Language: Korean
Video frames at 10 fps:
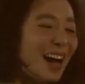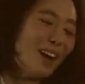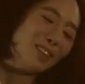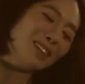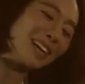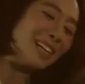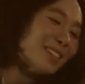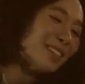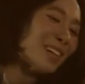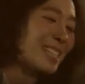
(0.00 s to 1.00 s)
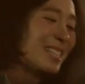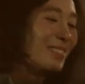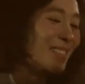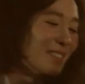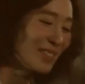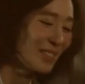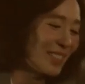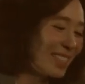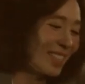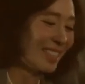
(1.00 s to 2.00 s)
아, 얼른 가세요, 과장님. 사모님
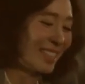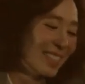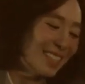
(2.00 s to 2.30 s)
기다리시고.